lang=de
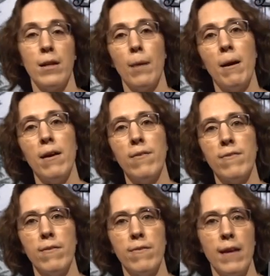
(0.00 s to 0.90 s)
Dabei
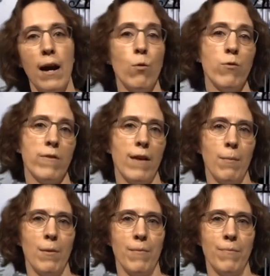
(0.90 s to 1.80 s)
ist es die
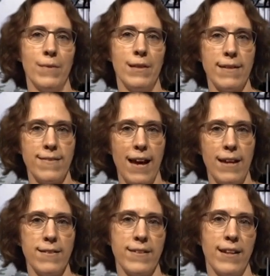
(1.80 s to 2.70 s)
Ausnahme, dass
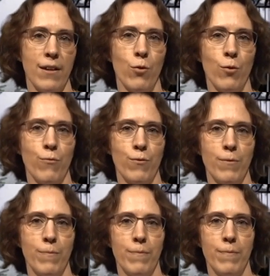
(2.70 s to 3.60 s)
alles glatt läuft.
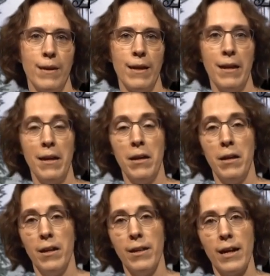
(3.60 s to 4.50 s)

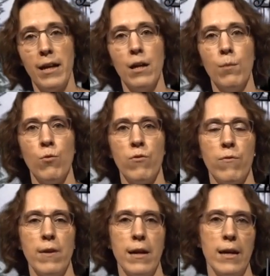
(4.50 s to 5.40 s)
In der Regel
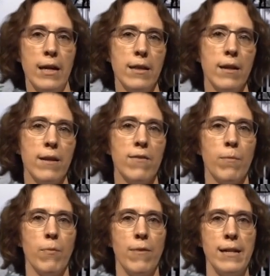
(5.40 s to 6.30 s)
müssen wir Hindernisse
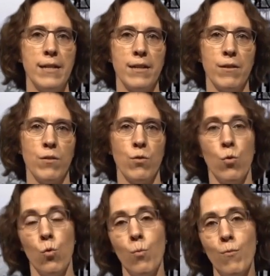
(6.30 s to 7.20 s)
bewältigen,
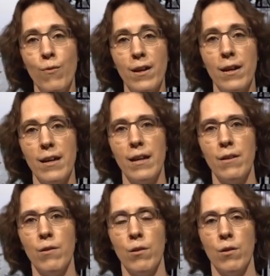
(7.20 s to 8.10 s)
Umwege
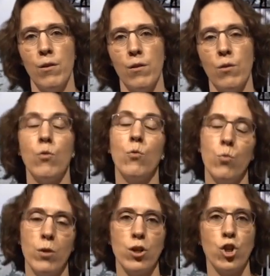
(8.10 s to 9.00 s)
gehen
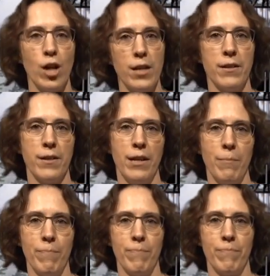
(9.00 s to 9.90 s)
oder scheitern eben.